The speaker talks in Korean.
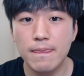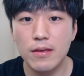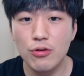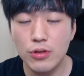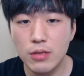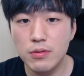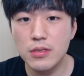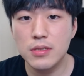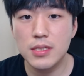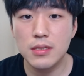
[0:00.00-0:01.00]

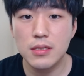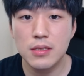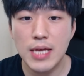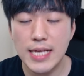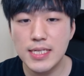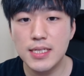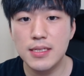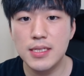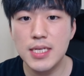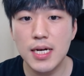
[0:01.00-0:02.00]
유튜브 아직
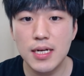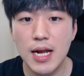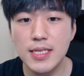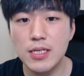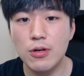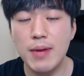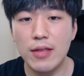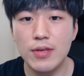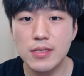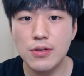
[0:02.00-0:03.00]
시작을 한 지 얼마
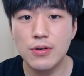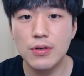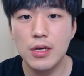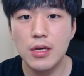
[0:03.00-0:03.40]
안 돼서